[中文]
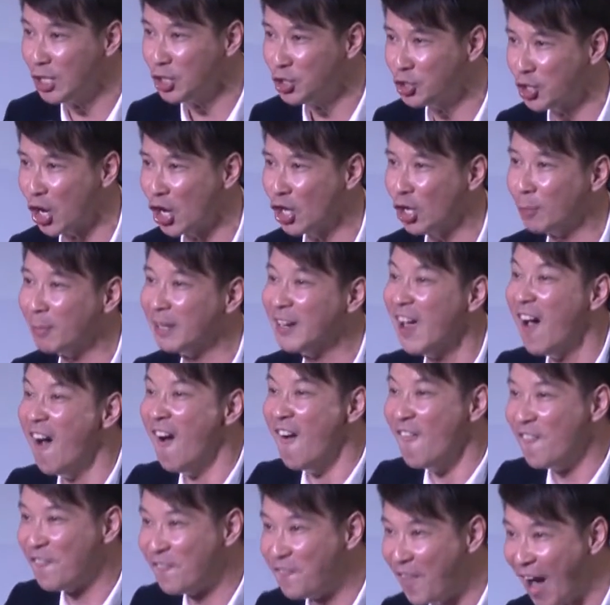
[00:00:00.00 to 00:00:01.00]
拣选我们
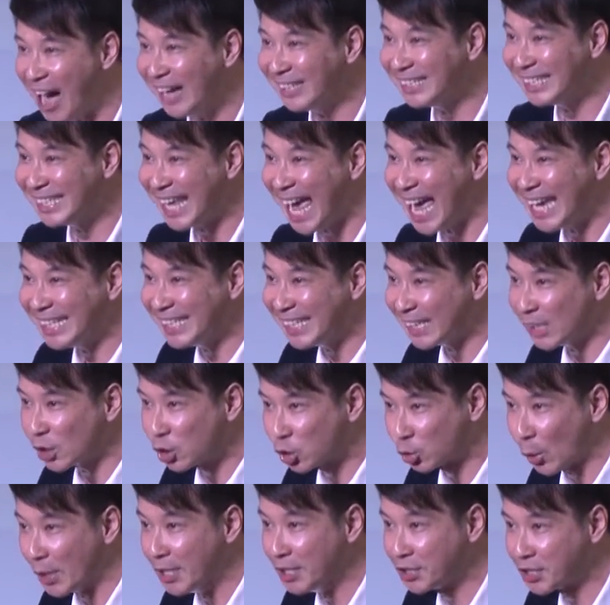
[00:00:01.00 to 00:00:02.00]
放在这
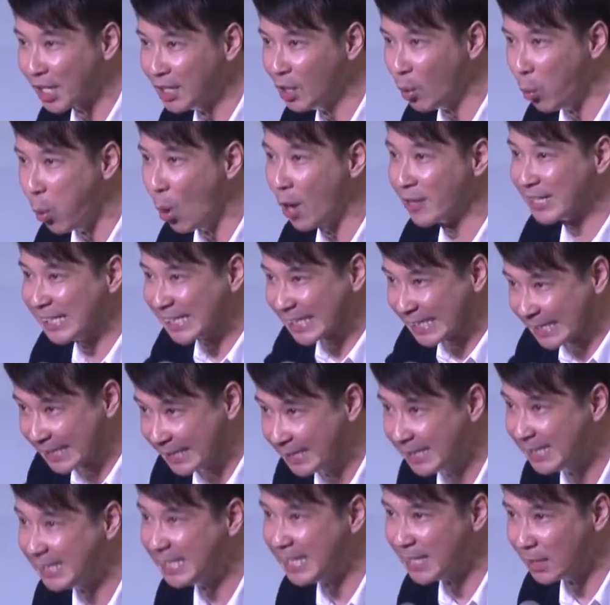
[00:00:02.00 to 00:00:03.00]
个水深火热
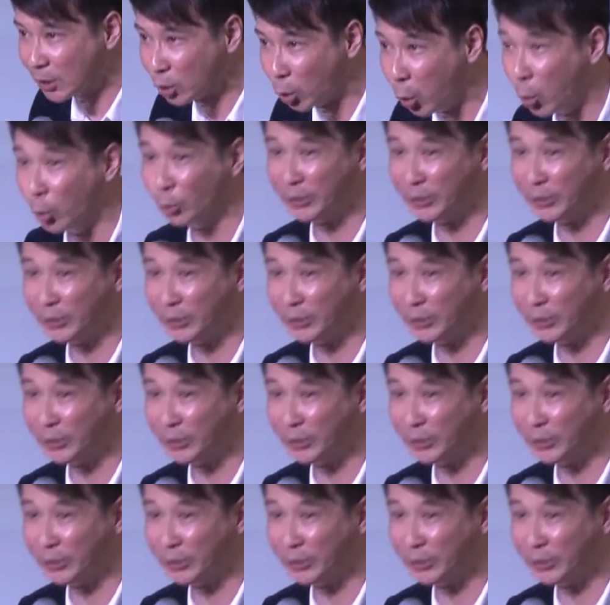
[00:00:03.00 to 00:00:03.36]
时机的